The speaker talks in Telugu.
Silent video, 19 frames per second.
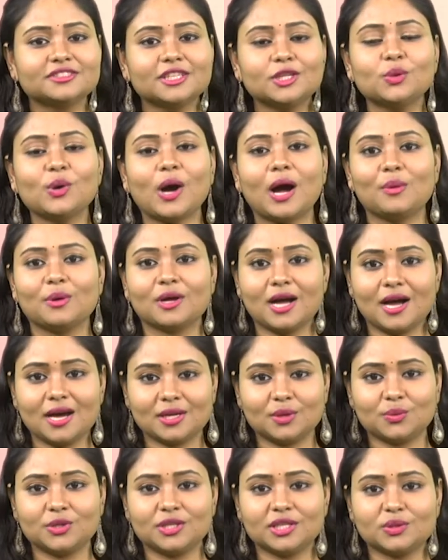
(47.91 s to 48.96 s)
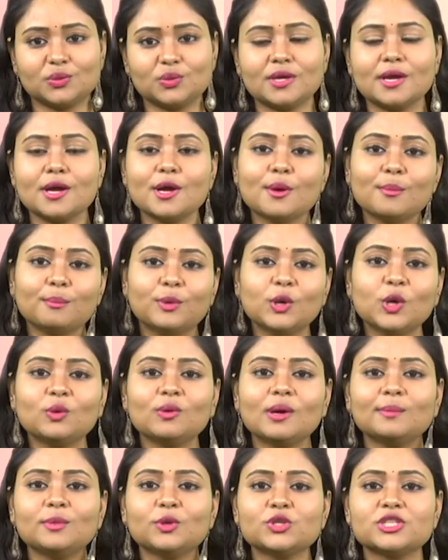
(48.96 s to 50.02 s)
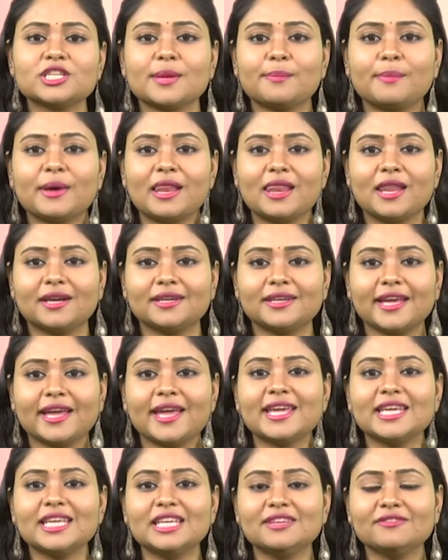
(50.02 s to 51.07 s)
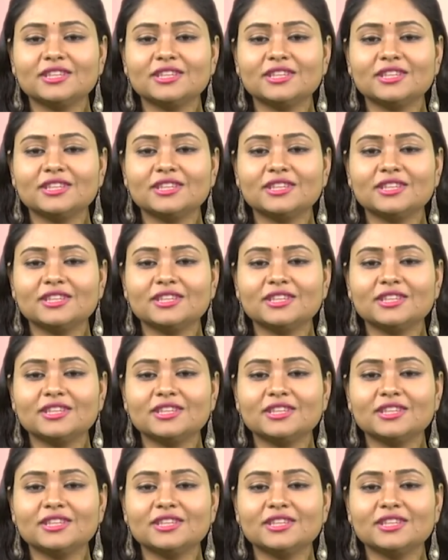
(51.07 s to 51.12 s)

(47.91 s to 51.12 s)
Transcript: అస్సలు అవగాహన ఉండదు పూర్వం నుంచి పెళ్ళంటే